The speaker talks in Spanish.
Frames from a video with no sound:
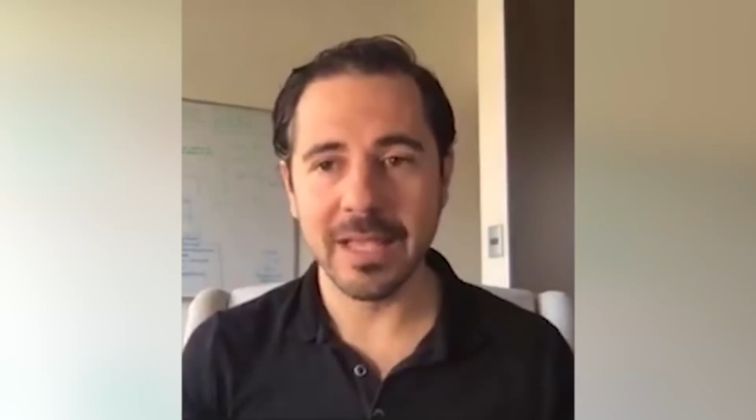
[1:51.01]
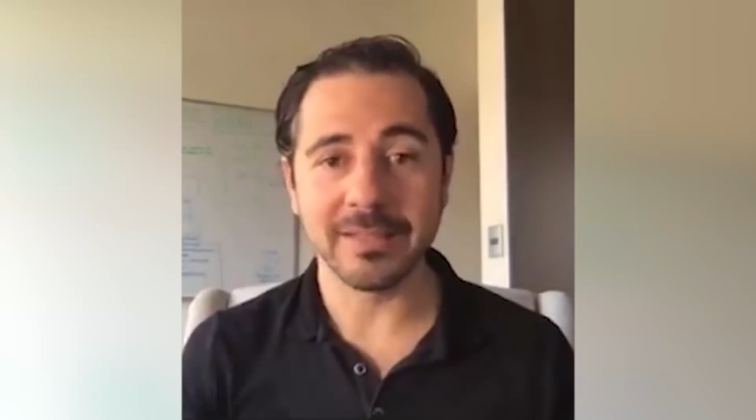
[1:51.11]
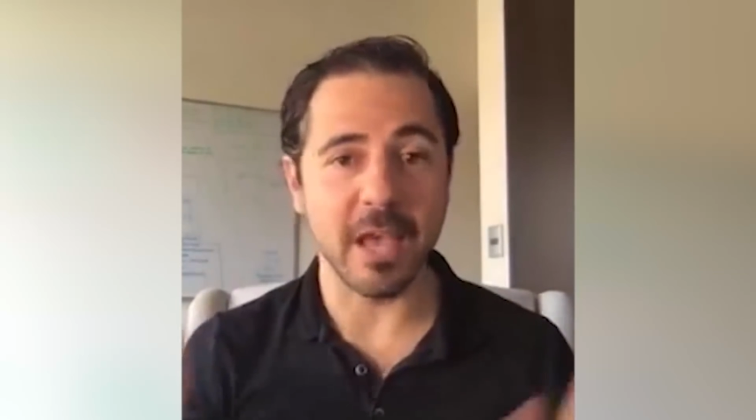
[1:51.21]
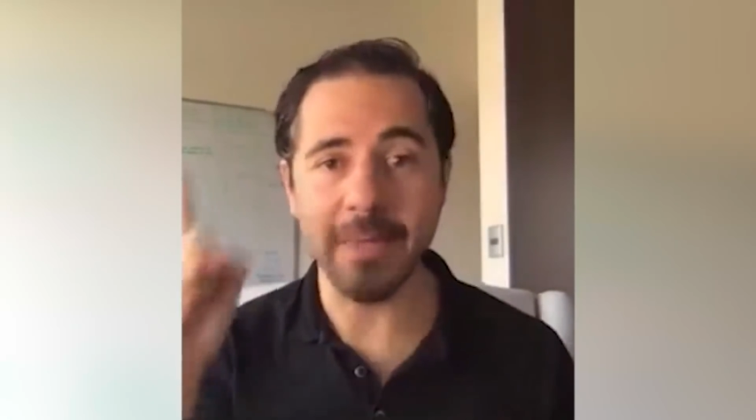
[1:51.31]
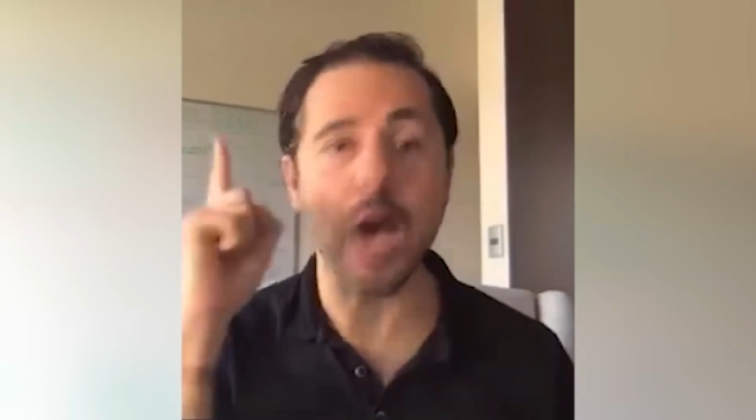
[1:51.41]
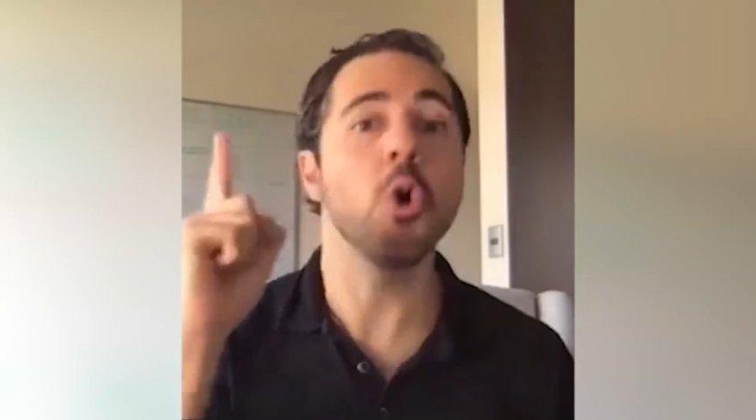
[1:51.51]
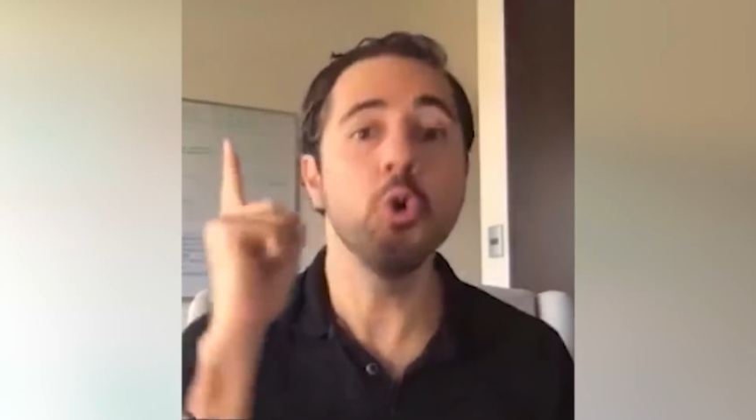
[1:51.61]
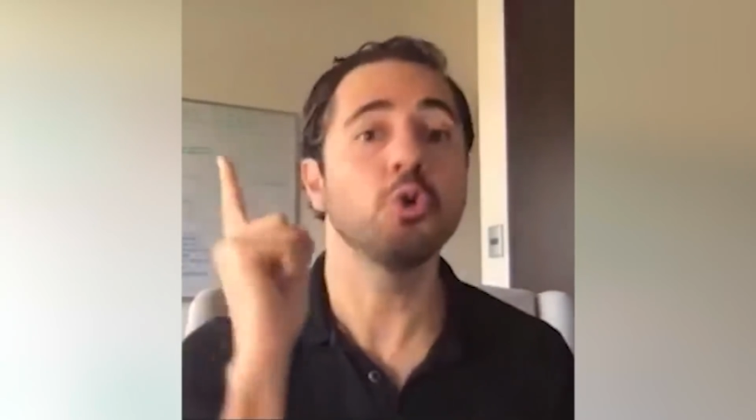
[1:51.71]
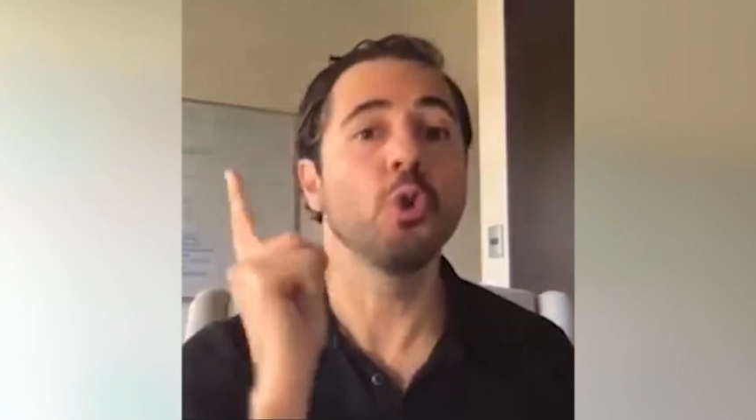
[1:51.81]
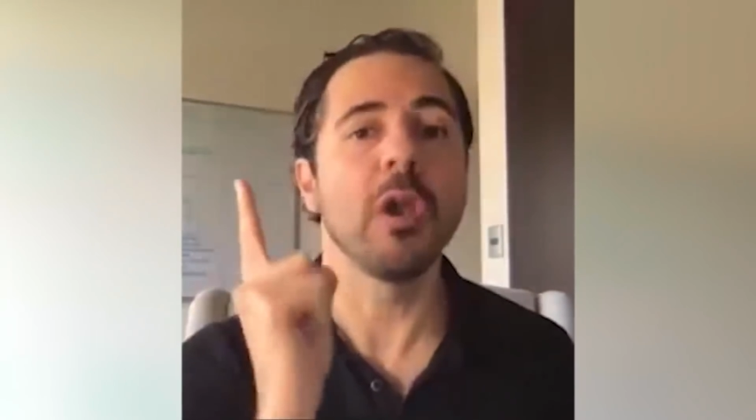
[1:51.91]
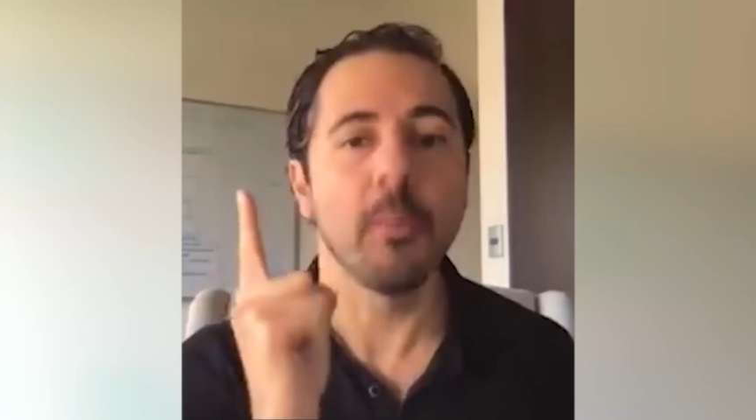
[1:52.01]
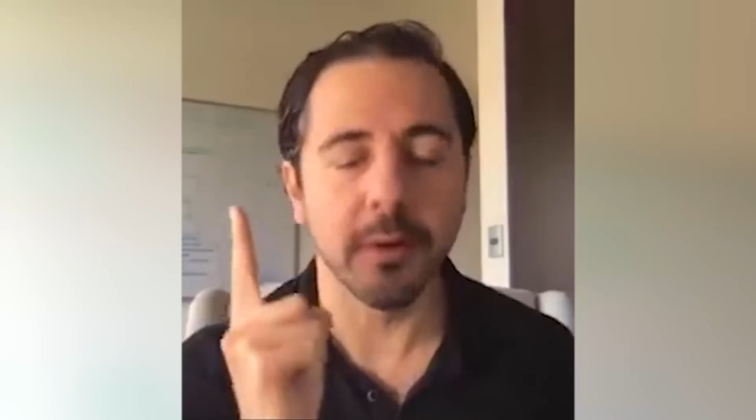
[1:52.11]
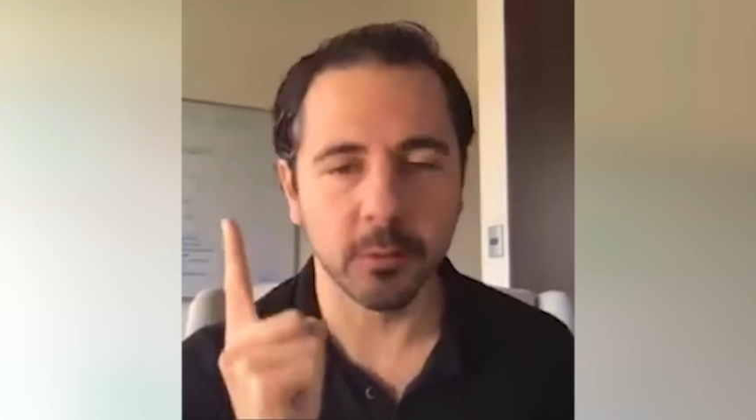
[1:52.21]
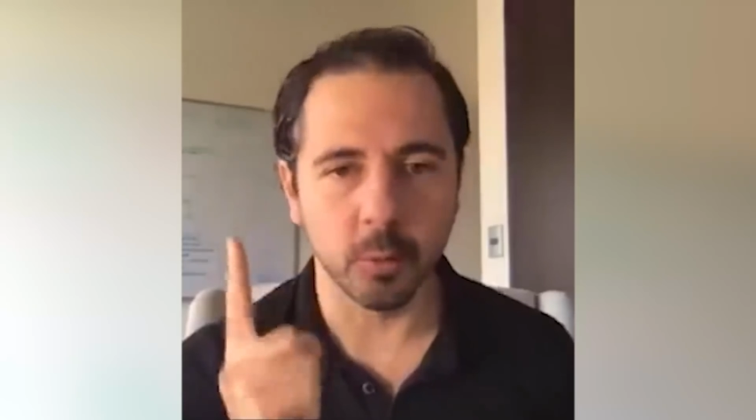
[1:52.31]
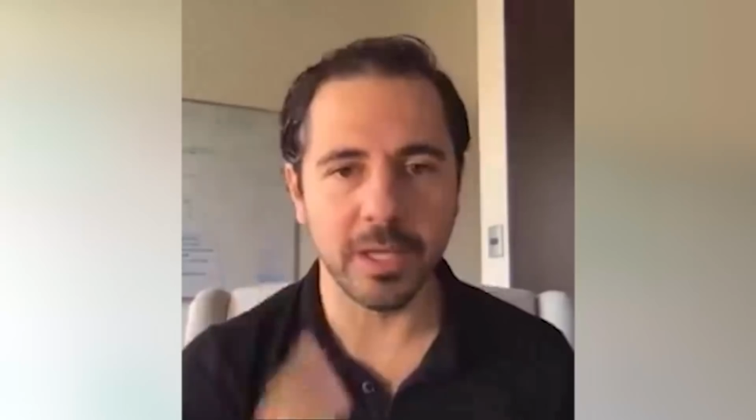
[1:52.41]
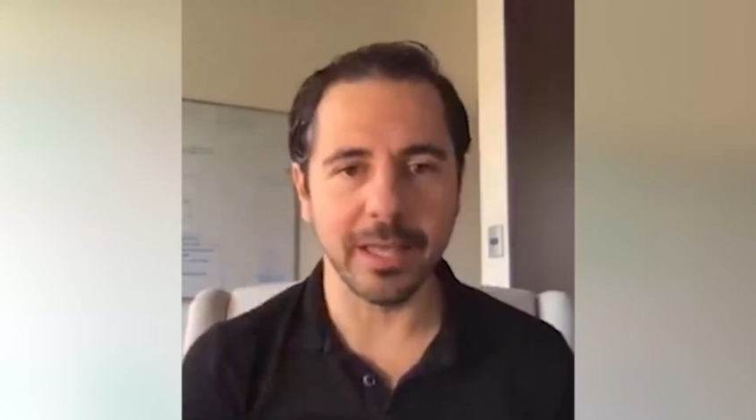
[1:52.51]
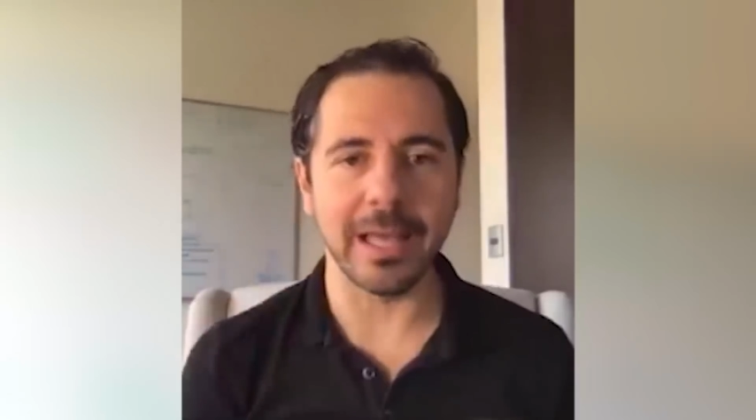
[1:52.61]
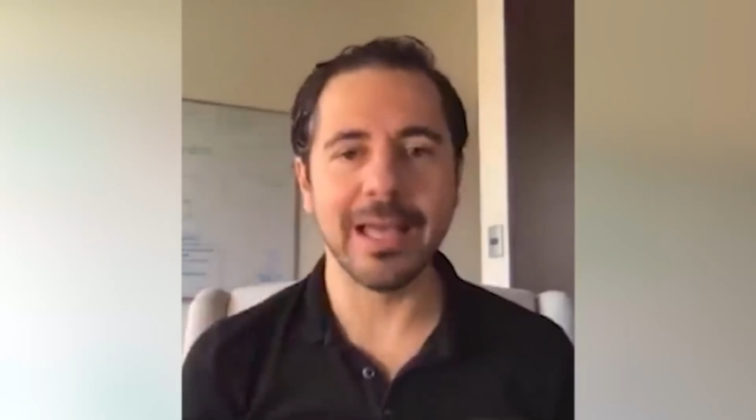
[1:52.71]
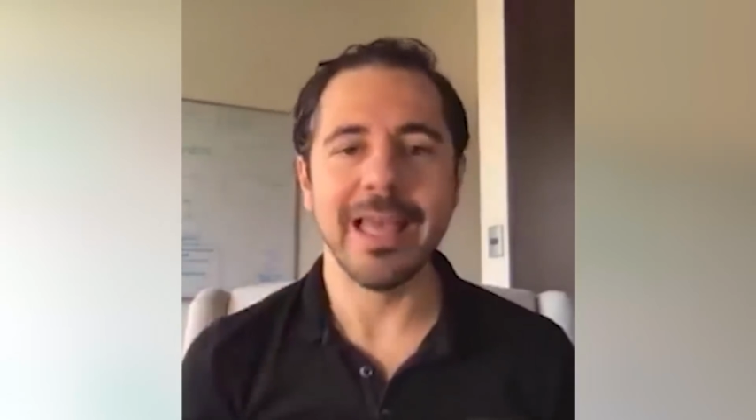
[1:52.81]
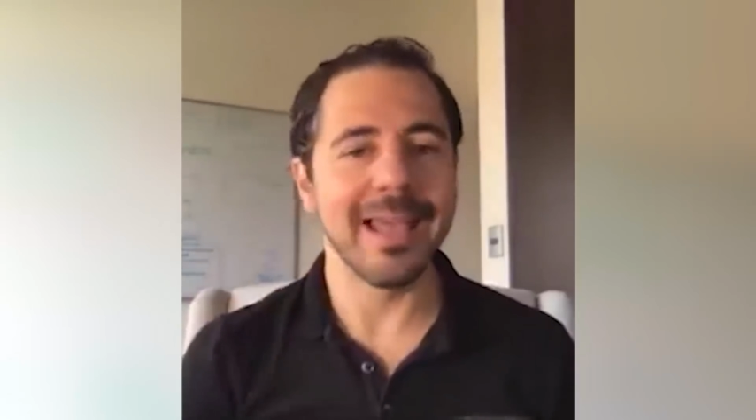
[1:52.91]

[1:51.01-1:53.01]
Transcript: si había un solo amor en tu vida,